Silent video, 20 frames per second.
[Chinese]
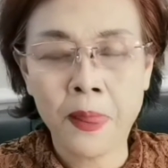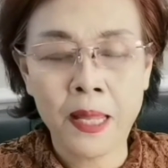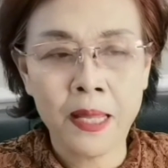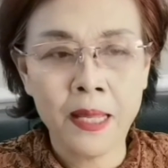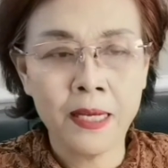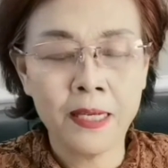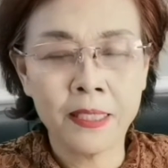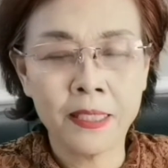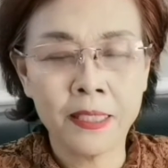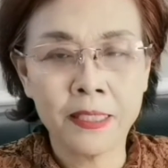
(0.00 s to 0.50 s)

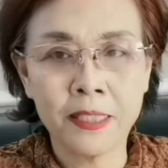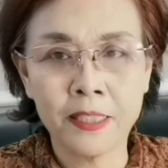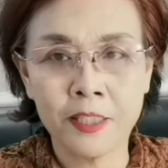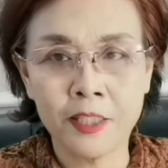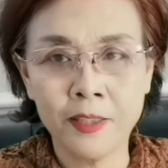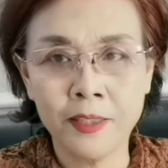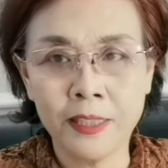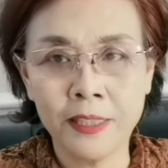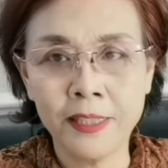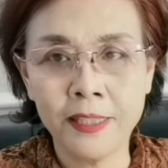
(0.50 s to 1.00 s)
呃，可是
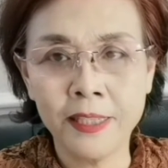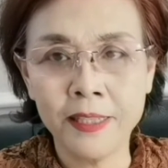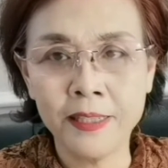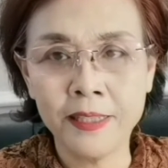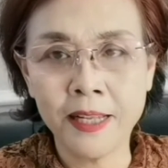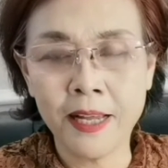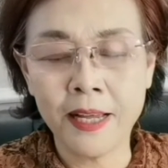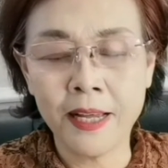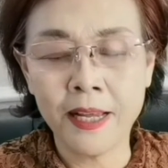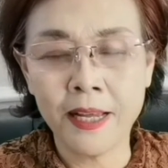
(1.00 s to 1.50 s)
呢，现
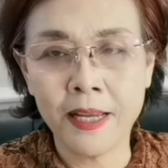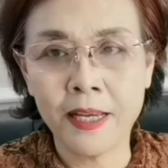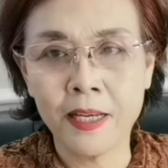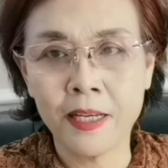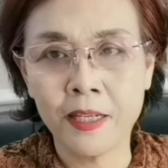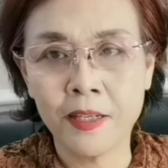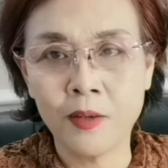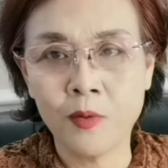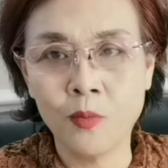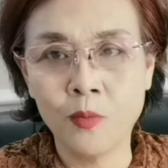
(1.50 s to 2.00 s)
在
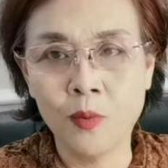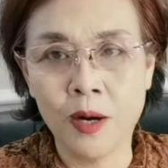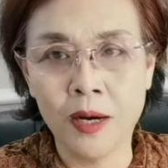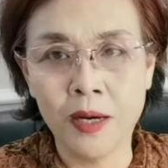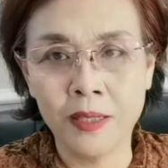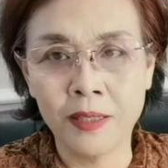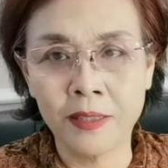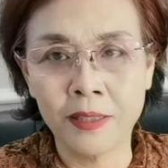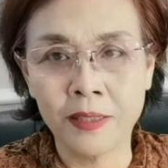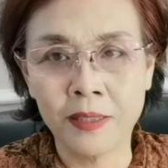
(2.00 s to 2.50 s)
呃
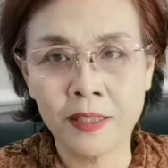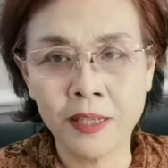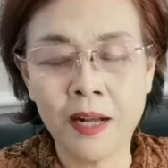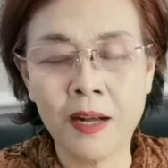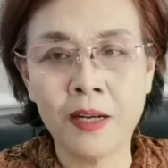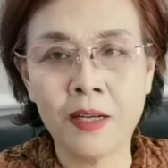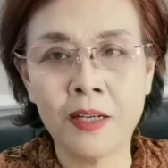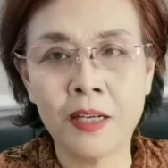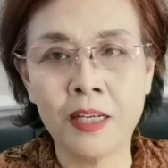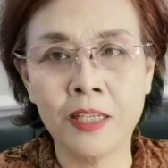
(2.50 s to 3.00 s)
网
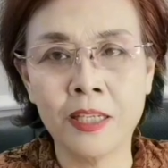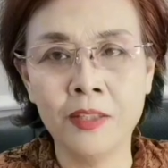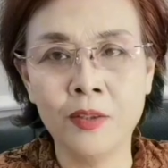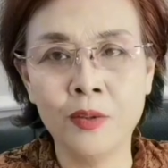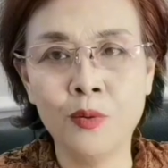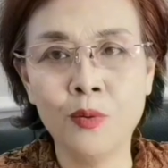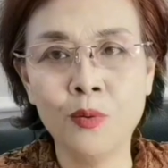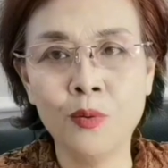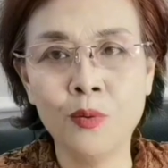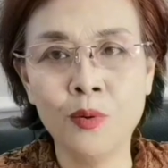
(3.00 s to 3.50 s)
上很
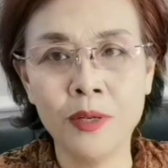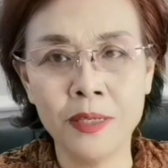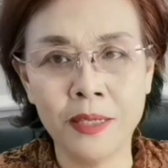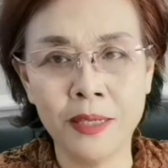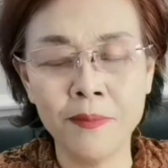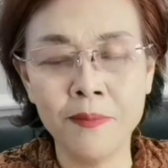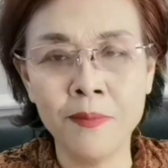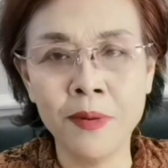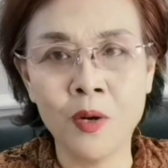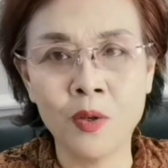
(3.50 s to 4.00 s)
多人
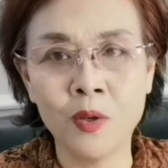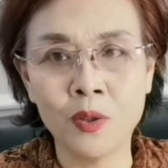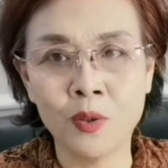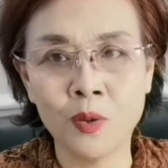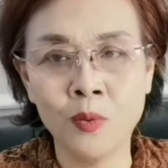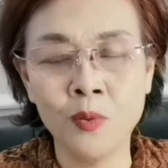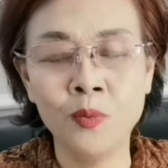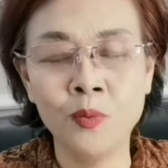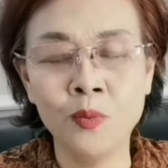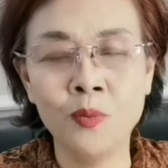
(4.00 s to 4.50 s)
冒
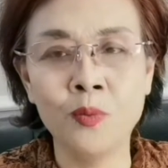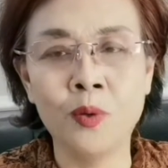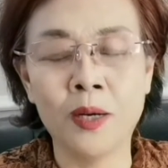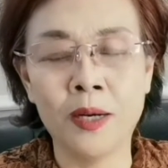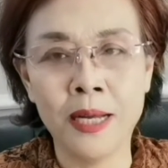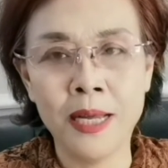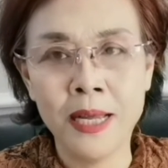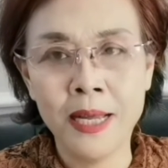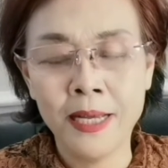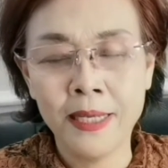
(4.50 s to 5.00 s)
充我
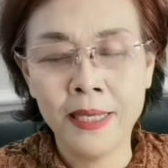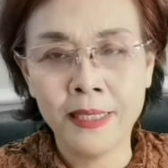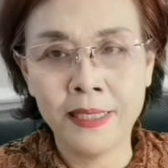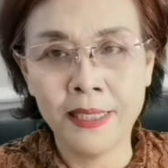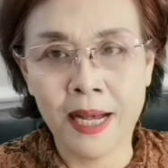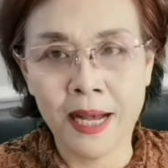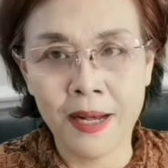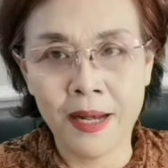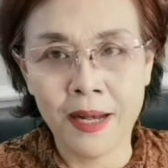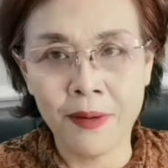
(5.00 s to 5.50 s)

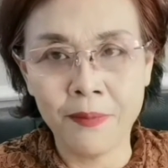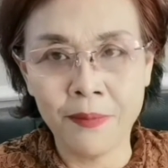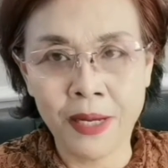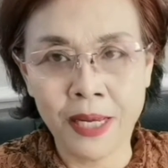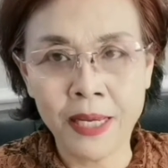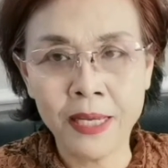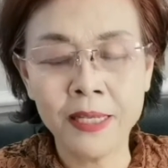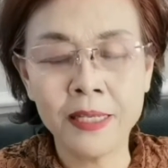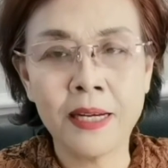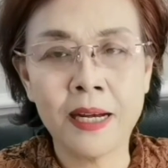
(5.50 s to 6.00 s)
贾
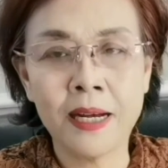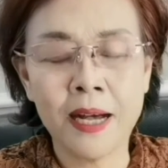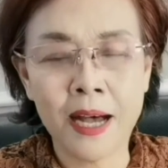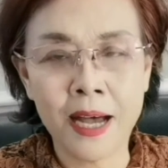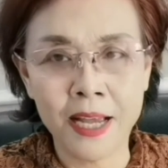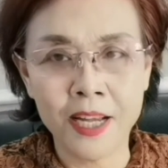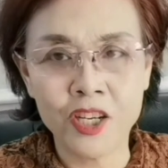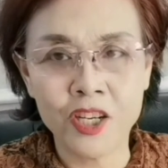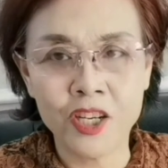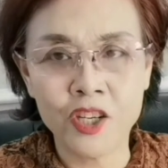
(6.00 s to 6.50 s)
梅
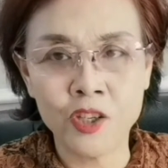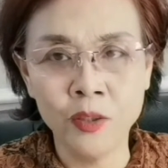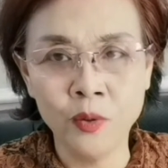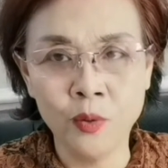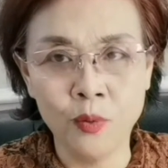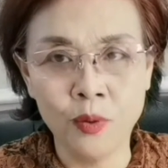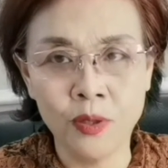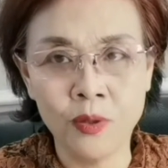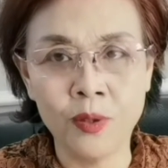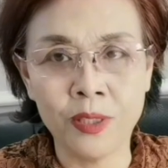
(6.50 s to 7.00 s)
爱生
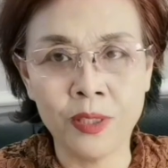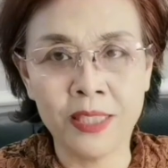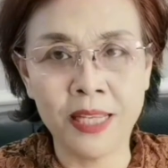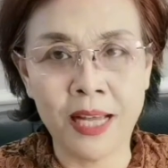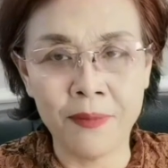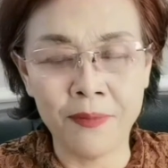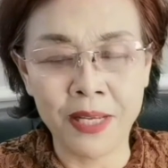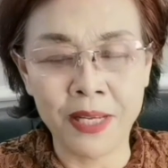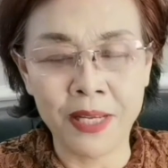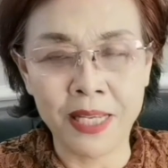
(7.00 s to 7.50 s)
活或贾
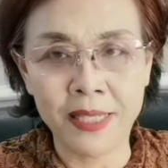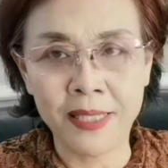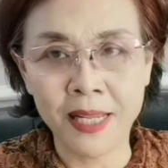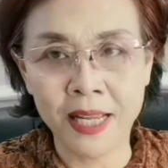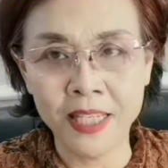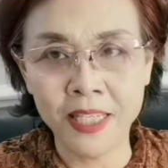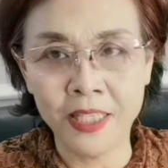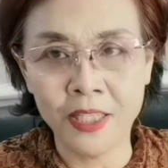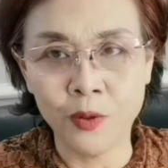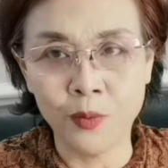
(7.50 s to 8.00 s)
梅
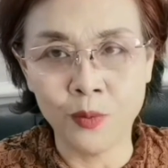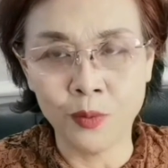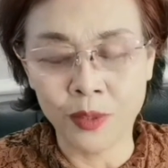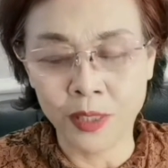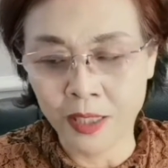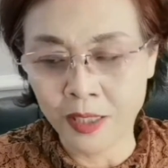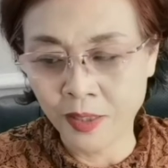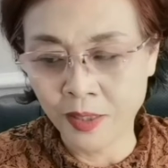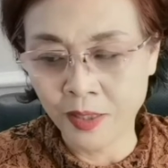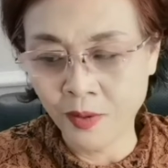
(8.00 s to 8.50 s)
三九的
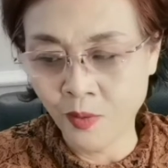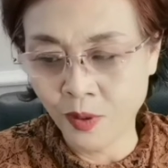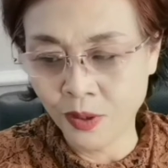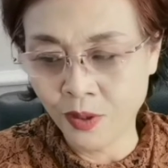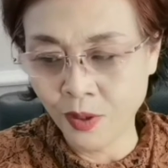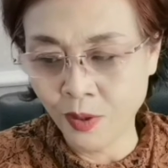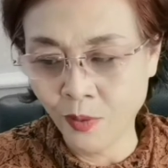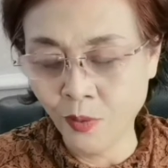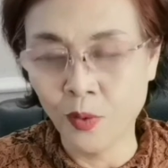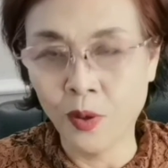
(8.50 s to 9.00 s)
生活
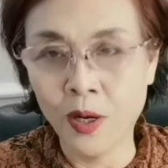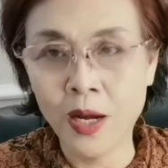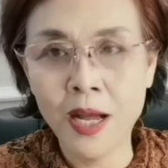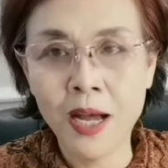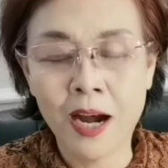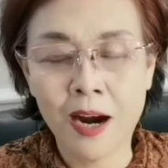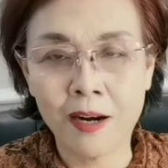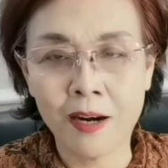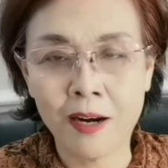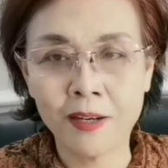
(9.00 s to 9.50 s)
记录，
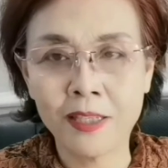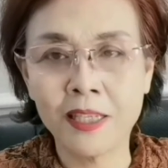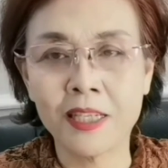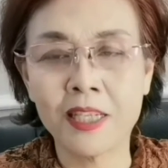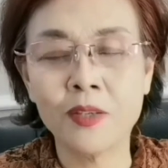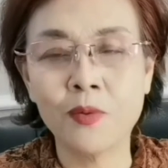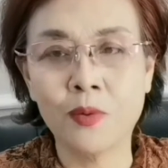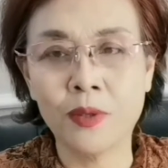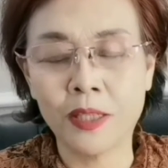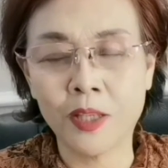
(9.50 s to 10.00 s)
而且是
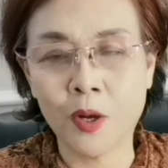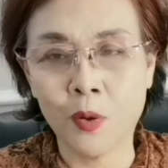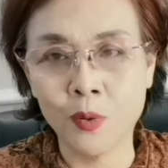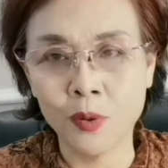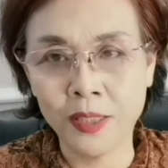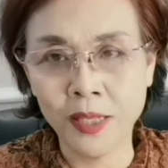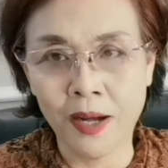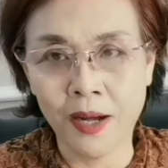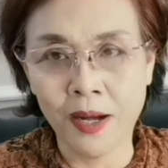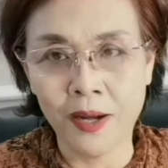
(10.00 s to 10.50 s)
我的头
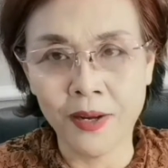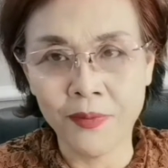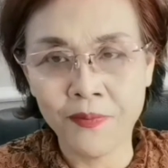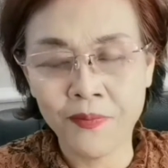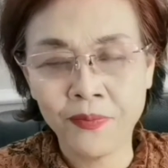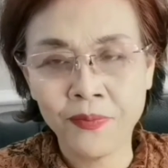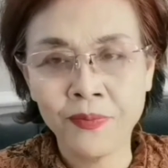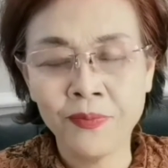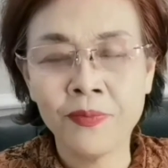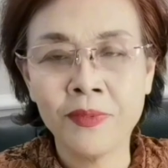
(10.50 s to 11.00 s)
像，
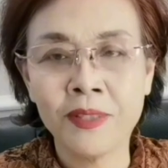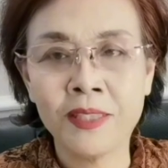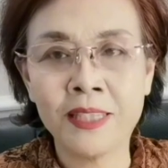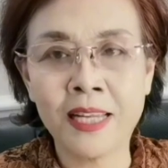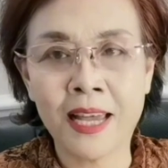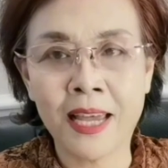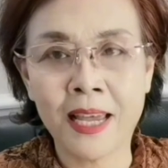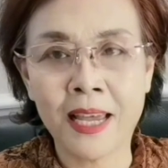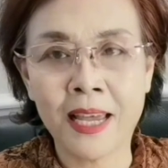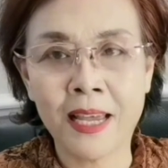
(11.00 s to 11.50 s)

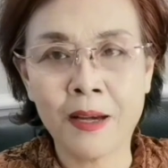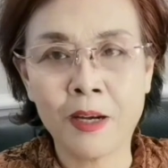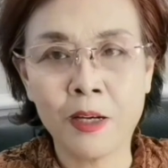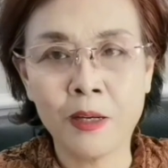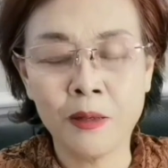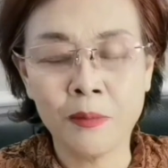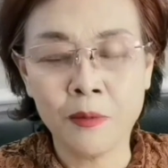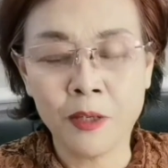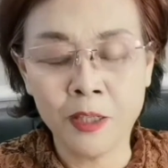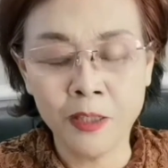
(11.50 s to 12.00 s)
在
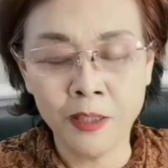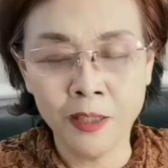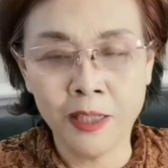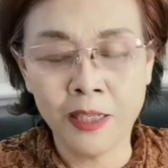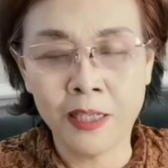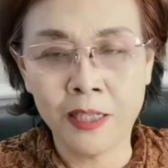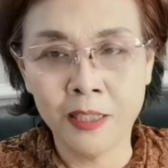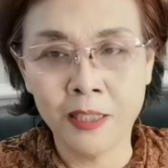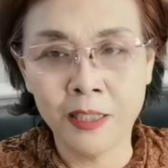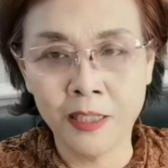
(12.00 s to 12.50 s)
各
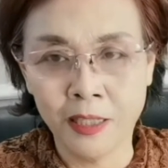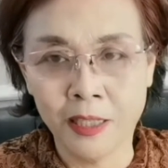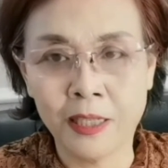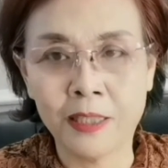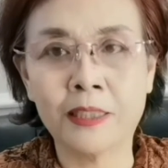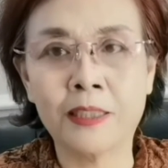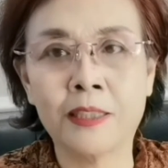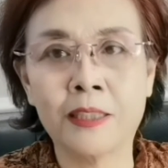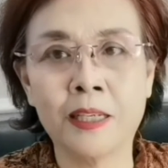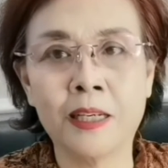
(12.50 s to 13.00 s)
个
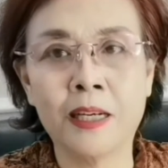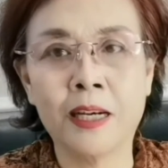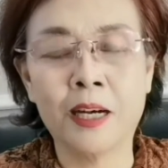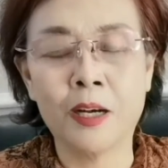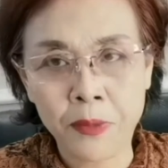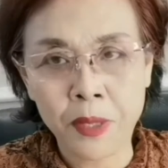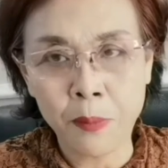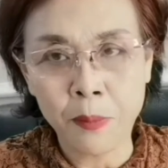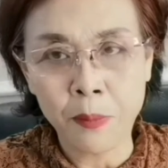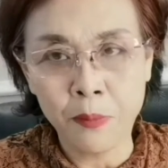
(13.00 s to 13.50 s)

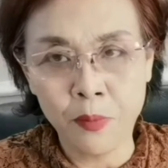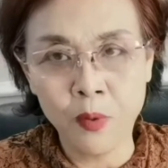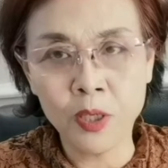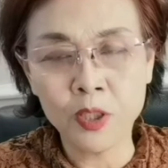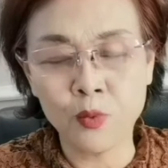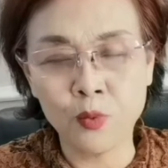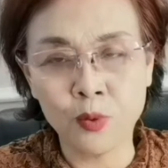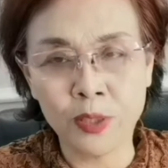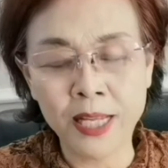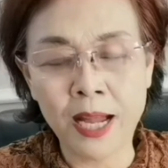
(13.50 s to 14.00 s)
的博
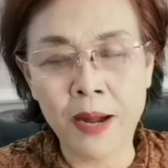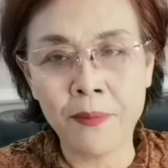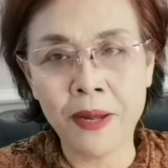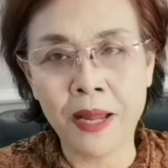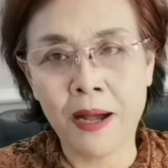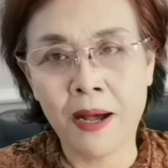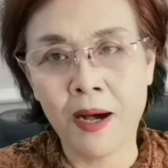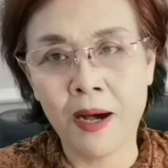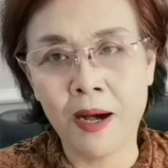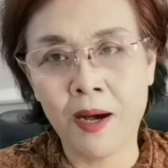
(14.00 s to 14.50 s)
主下面
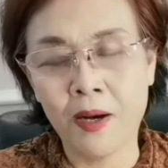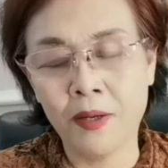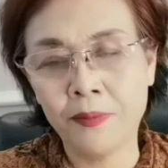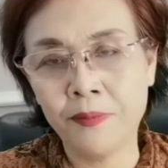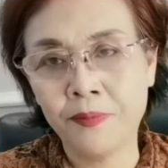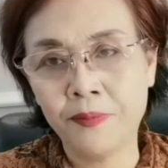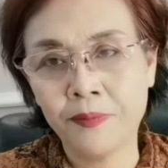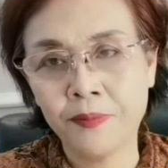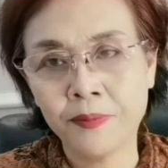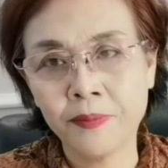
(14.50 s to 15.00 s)
啊
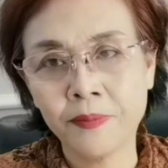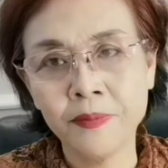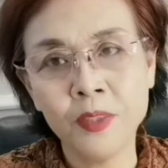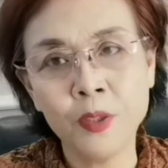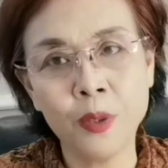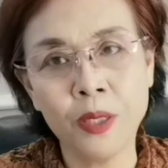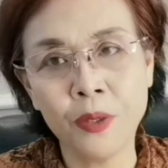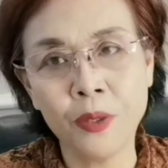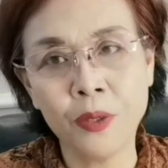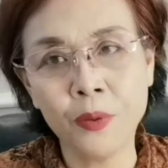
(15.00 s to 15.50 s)
去
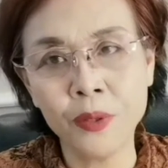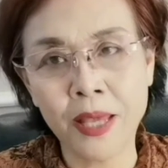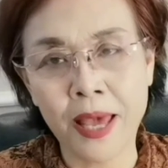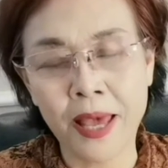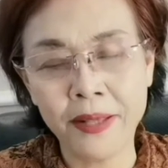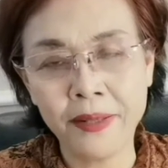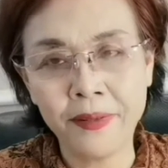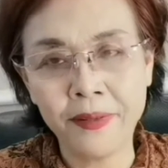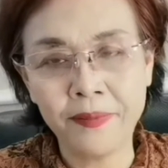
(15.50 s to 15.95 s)
留言。